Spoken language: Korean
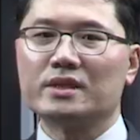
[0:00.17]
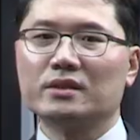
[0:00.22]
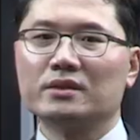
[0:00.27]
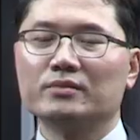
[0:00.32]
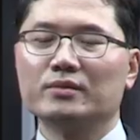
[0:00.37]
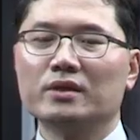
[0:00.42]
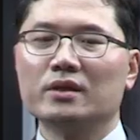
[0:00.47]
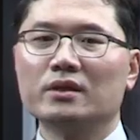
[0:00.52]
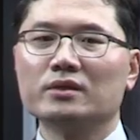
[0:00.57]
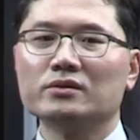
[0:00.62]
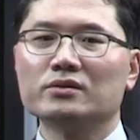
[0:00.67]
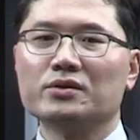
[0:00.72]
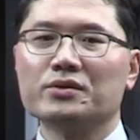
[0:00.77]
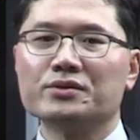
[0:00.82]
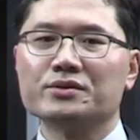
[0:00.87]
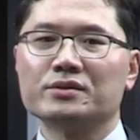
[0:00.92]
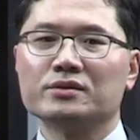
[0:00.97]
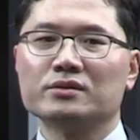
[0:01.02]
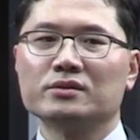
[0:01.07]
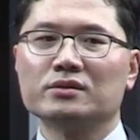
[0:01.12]
세금이라는
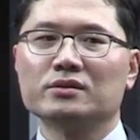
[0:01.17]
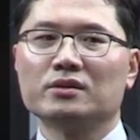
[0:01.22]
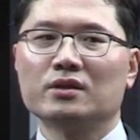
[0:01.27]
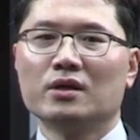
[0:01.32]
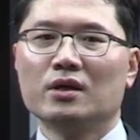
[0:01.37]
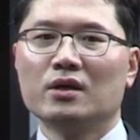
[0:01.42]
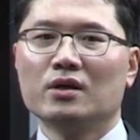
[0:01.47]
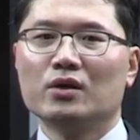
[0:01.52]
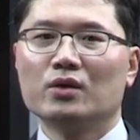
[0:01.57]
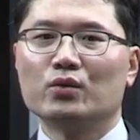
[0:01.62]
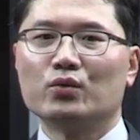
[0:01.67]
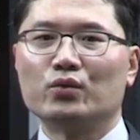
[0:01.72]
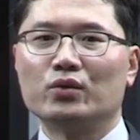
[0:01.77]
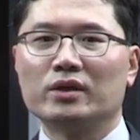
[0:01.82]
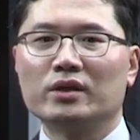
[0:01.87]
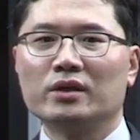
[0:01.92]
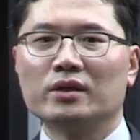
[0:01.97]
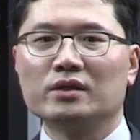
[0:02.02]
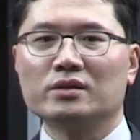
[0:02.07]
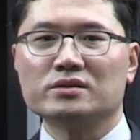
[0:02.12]
것은
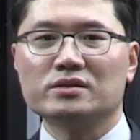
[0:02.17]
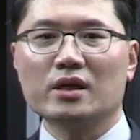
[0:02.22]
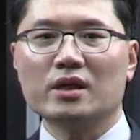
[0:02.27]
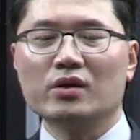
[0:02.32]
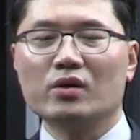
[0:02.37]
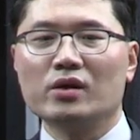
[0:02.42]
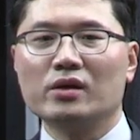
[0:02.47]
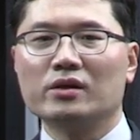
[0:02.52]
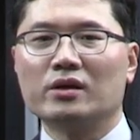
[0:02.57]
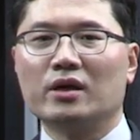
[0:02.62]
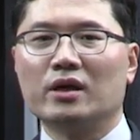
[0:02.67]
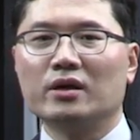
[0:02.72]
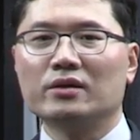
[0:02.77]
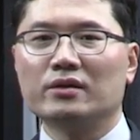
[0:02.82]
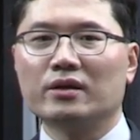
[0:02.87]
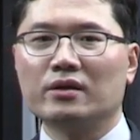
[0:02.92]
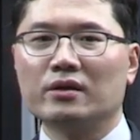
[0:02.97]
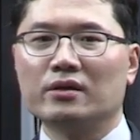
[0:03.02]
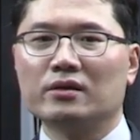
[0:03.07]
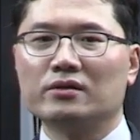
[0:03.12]
우리
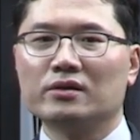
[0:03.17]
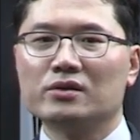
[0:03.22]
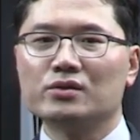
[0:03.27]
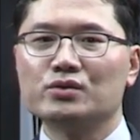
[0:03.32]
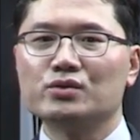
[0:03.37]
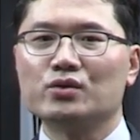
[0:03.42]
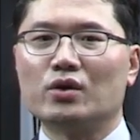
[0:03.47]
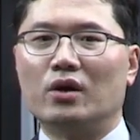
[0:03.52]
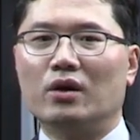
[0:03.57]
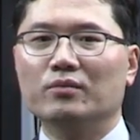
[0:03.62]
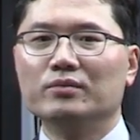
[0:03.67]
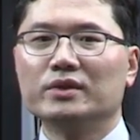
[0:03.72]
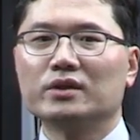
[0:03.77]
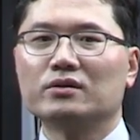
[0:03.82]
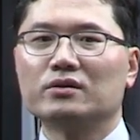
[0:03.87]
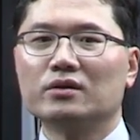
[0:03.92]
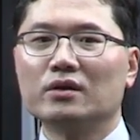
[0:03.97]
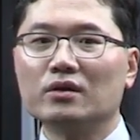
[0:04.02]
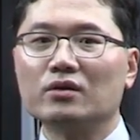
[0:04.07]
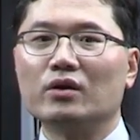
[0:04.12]
생활과 때려야 뗄 수
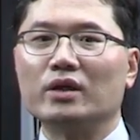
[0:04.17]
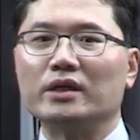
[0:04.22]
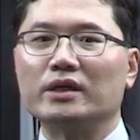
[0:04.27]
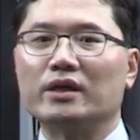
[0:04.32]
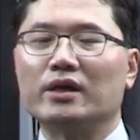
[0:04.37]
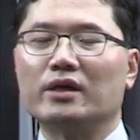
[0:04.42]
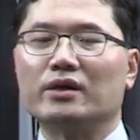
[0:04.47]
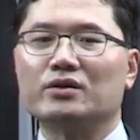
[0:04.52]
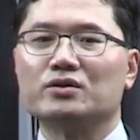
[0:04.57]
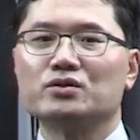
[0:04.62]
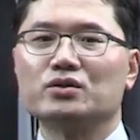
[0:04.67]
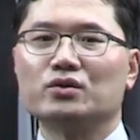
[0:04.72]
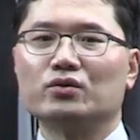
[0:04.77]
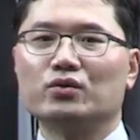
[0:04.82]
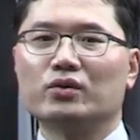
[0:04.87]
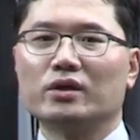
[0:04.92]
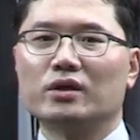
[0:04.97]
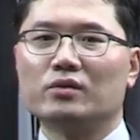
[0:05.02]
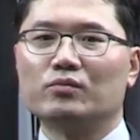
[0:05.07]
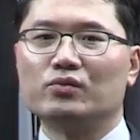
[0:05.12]
없는 그런 관계에
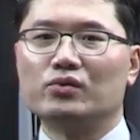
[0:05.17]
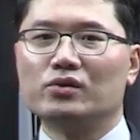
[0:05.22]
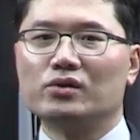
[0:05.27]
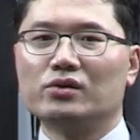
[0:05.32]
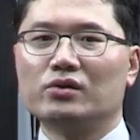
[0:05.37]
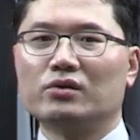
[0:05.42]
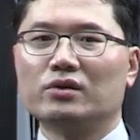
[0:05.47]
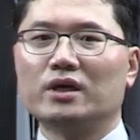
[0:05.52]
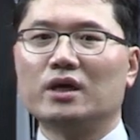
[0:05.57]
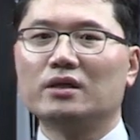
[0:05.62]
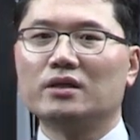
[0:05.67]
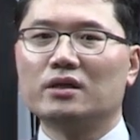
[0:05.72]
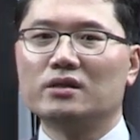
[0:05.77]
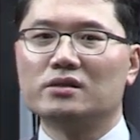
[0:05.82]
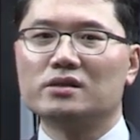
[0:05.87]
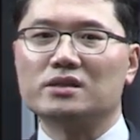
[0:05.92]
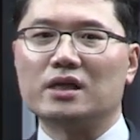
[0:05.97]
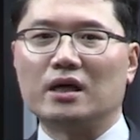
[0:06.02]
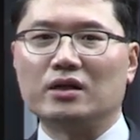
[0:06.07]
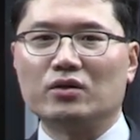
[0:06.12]
있죠. 우리가 물건
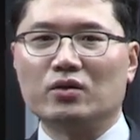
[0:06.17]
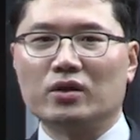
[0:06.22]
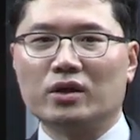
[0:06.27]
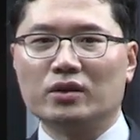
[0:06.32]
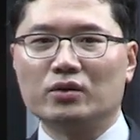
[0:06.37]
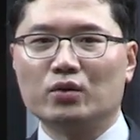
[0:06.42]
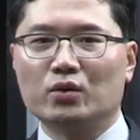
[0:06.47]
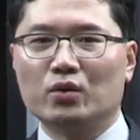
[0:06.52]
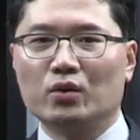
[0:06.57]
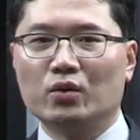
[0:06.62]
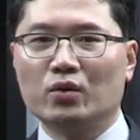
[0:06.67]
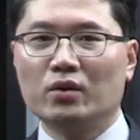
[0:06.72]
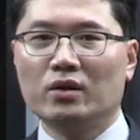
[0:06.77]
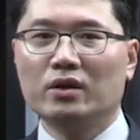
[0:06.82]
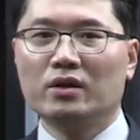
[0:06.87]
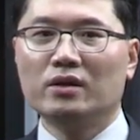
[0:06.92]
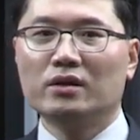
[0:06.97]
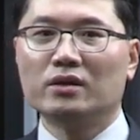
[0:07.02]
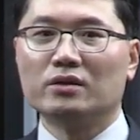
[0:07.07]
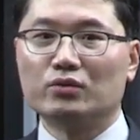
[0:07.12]
하나를 사더라도
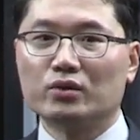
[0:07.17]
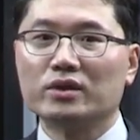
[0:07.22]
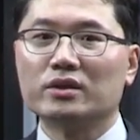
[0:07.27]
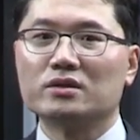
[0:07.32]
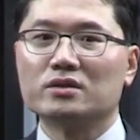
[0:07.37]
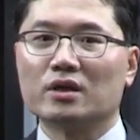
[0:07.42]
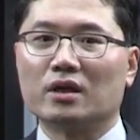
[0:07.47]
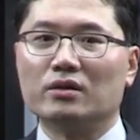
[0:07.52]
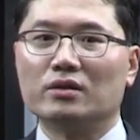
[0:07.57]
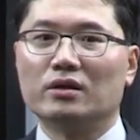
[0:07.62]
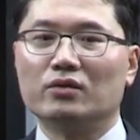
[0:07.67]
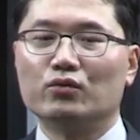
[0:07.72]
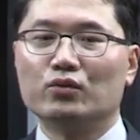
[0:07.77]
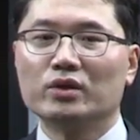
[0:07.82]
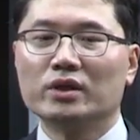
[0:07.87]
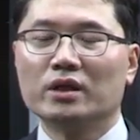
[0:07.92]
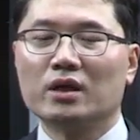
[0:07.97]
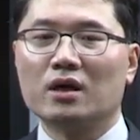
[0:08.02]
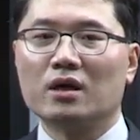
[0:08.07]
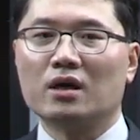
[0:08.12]
우리는 이제
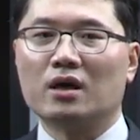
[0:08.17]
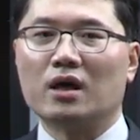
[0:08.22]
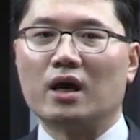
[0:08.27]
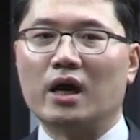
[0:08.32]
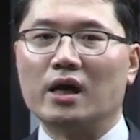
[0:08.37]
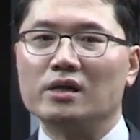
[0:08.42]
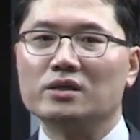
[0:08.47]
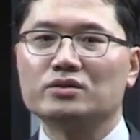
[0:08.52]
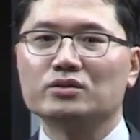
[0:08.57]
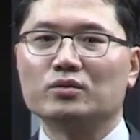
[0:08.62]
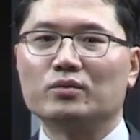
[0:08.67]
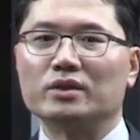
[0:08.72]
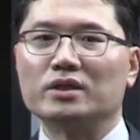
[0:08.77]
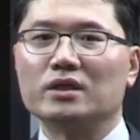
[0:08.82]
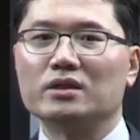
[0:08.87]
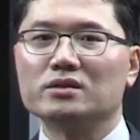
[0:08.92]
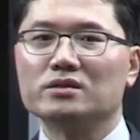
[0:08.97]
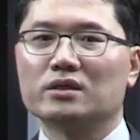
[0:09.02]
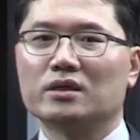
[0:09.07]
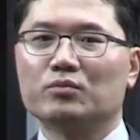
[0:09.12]
우리가 알지도
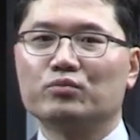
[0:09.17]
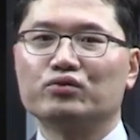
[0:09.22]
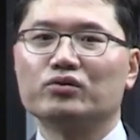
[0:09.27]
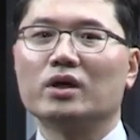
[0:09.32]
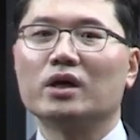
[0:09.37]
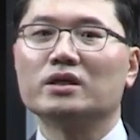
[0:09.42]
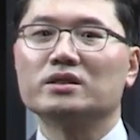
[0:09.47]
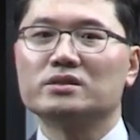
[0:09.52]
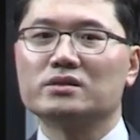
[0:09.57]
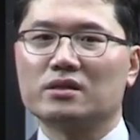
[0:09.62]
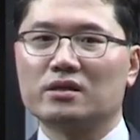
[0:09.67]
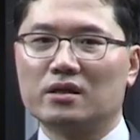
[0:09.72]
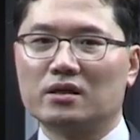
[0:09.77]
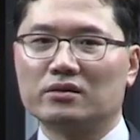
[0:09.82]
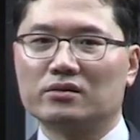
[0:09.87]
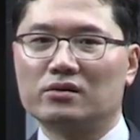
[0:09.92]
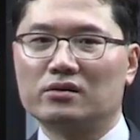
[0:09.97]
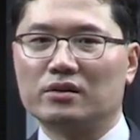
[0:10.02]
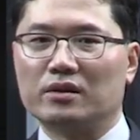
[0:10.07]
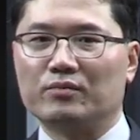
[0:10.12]
못하 사이에
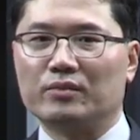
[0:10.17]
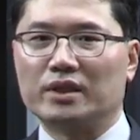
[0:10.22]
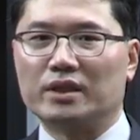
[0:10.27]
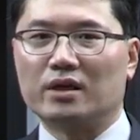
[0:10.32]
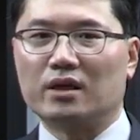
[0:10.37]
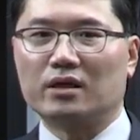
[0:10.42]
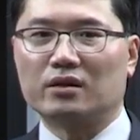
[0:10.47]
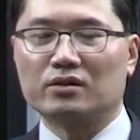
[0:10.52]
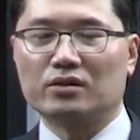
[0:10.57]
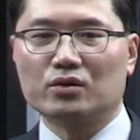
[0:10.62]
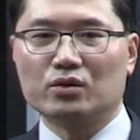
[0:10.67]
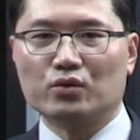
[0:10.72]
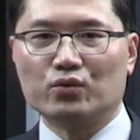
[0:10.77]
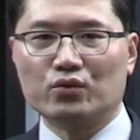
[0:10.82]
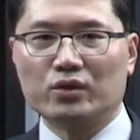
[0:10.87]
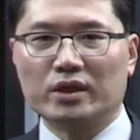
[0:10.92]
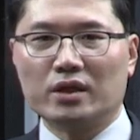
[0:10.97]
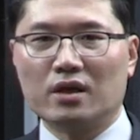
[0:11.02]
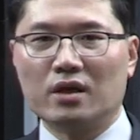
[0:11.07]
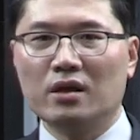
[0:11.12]
부가가치세라는 걸 냅니다. 그리고
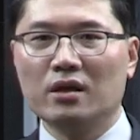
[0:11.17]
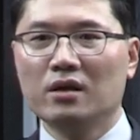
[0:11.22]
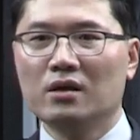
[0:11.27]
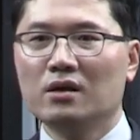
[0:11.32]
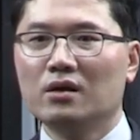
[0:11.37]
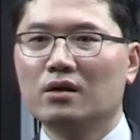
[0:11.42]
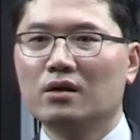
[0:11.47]
우리가